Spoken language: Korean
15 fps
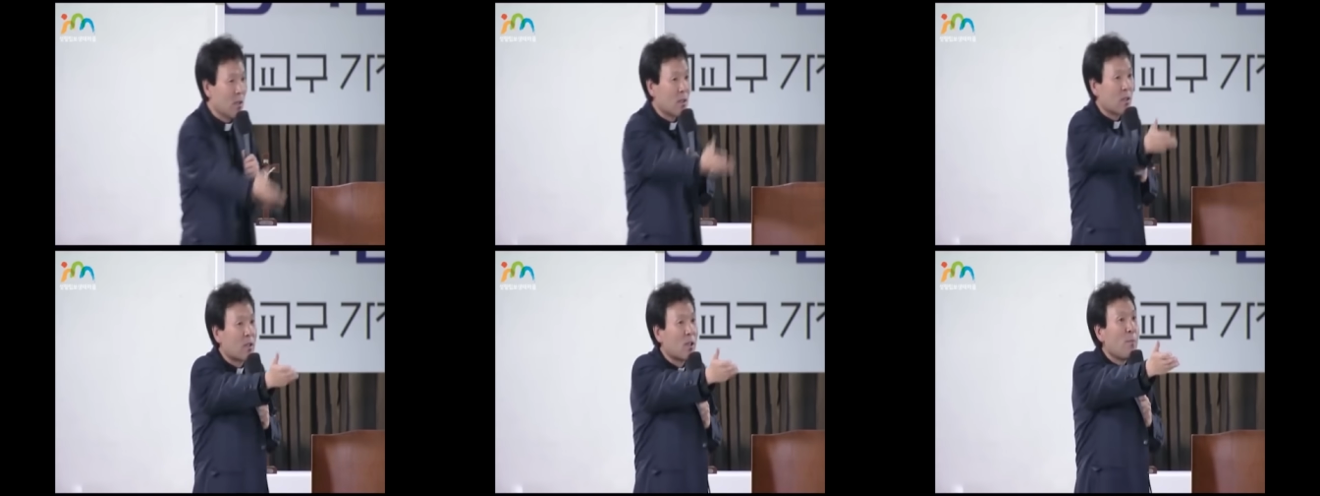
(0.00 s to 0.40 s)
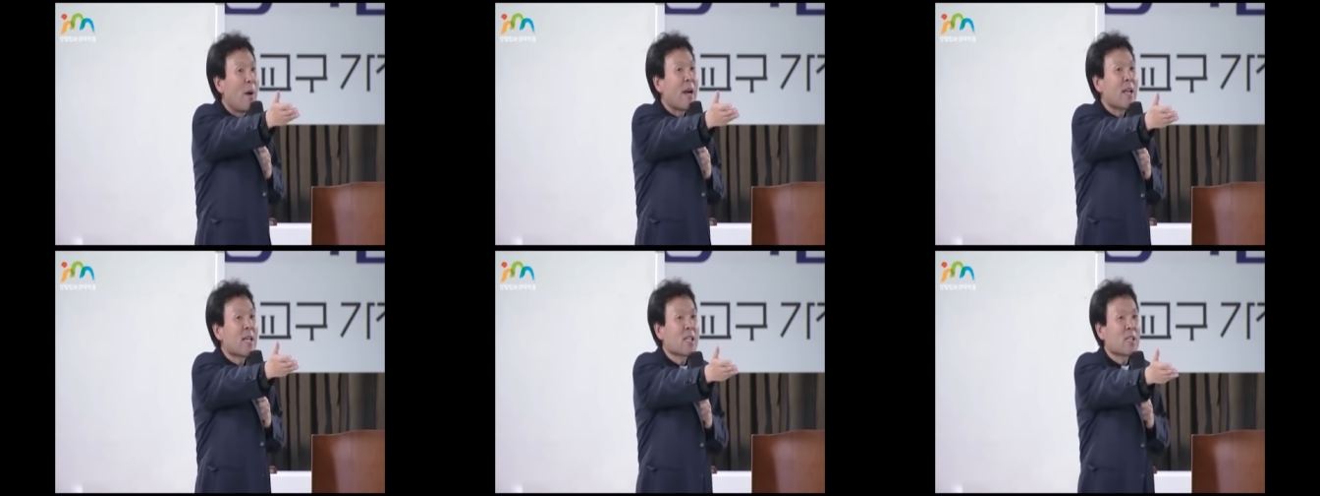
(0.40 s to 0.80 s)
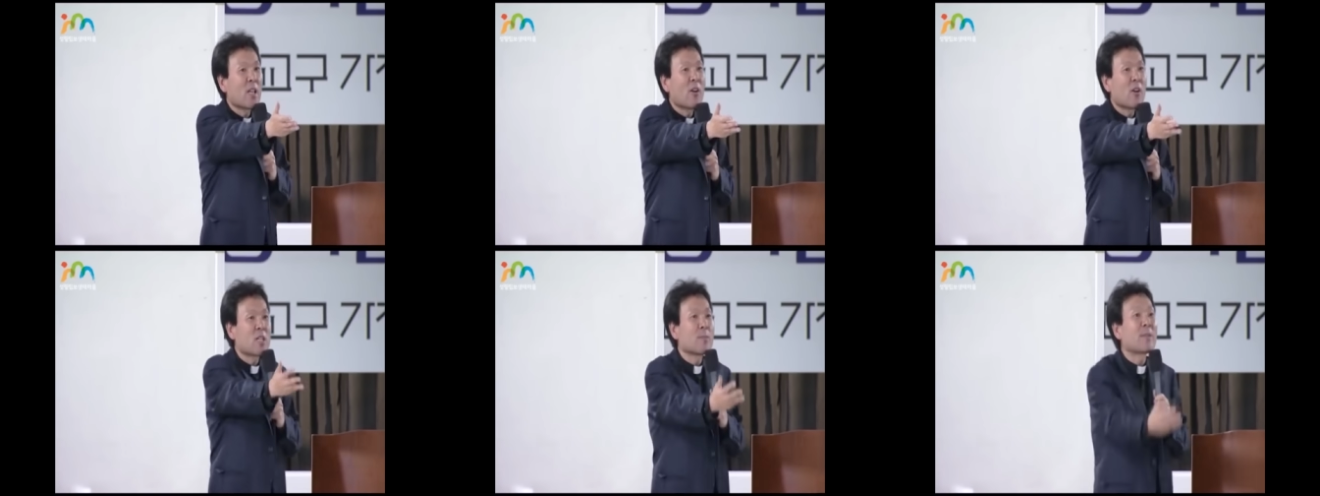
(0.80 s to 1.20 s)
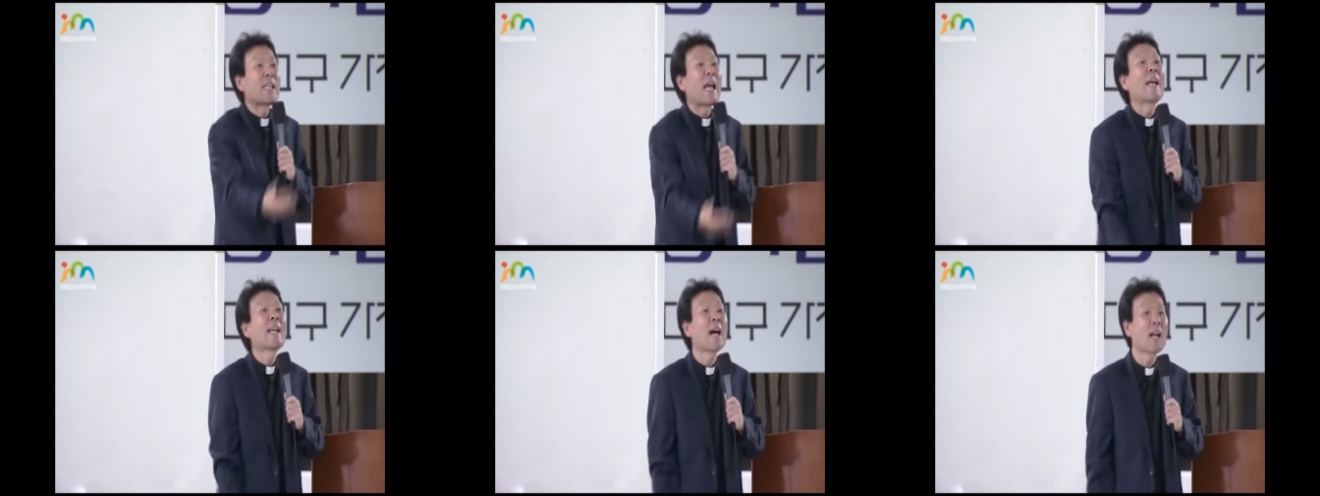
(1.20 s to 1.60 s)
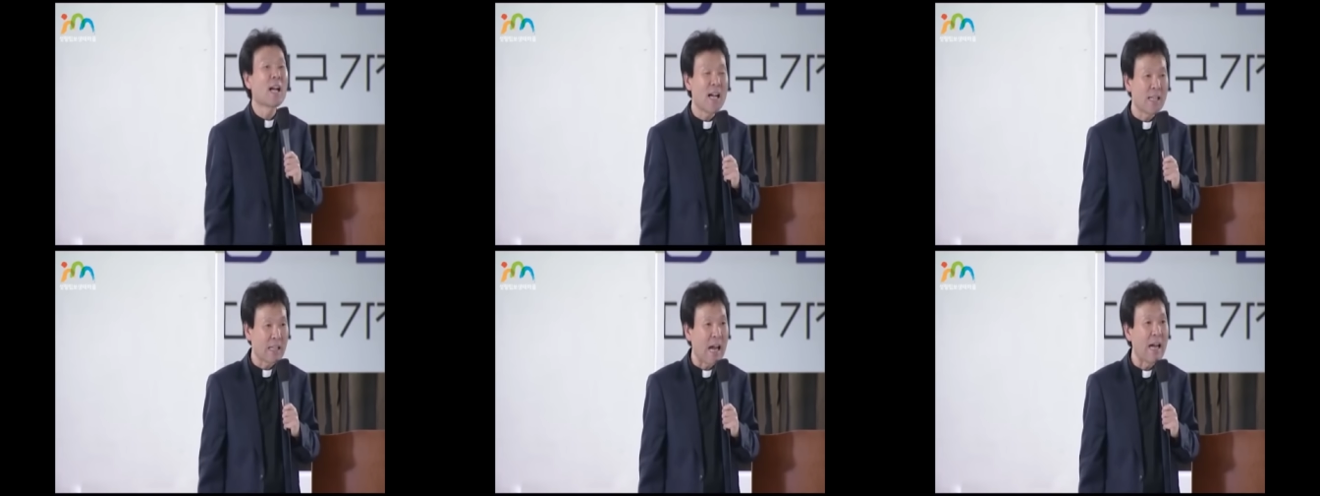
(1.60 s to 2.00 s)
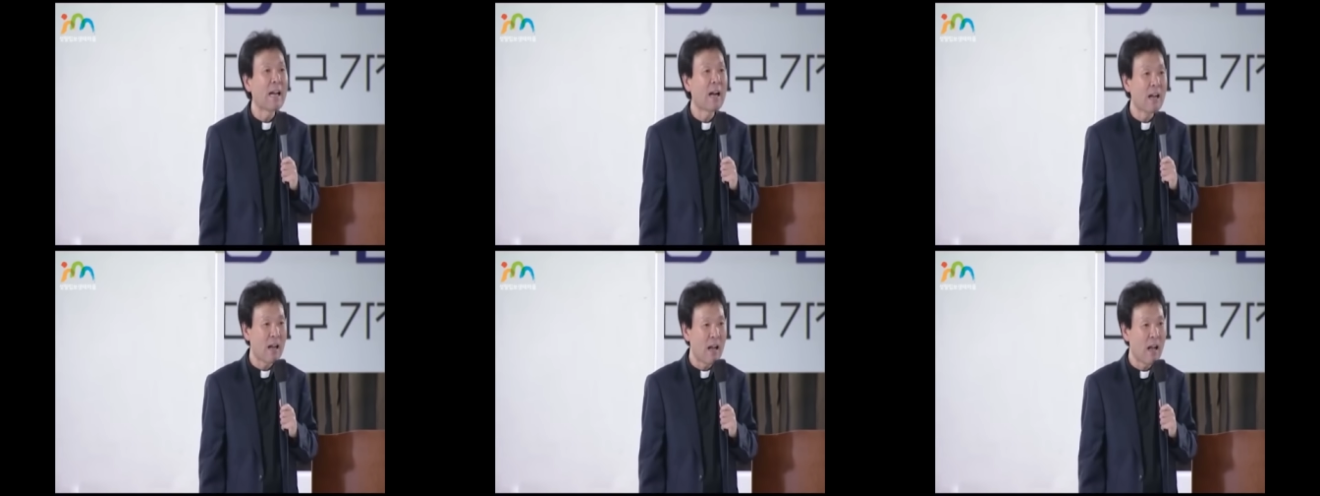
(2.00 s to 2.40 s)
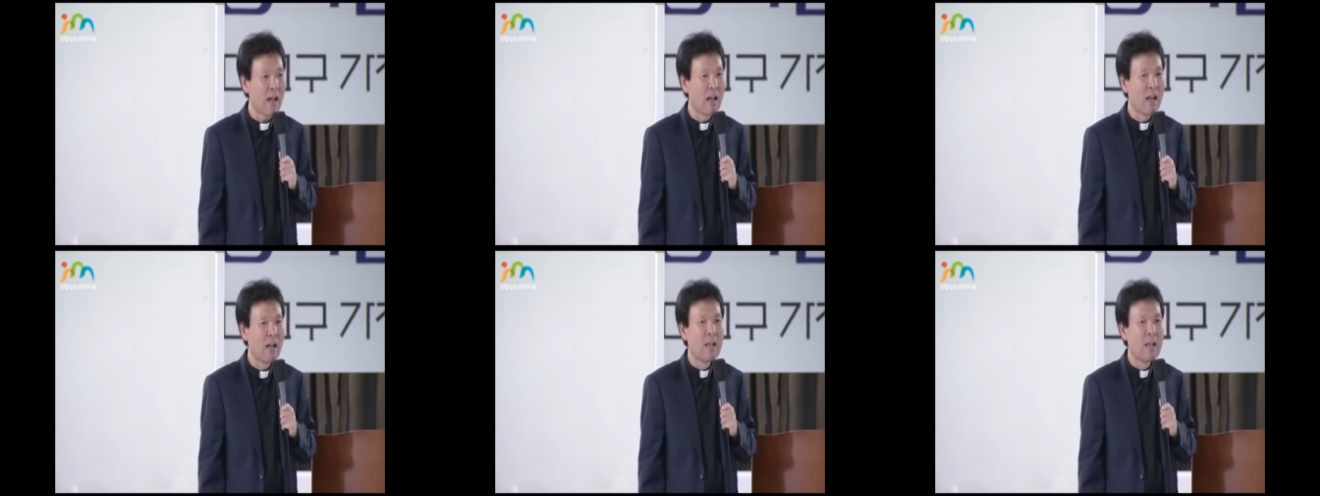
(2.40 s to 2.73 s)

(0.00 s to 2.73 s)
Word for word: 들판에서 태어났으면 다나까야, 다나까.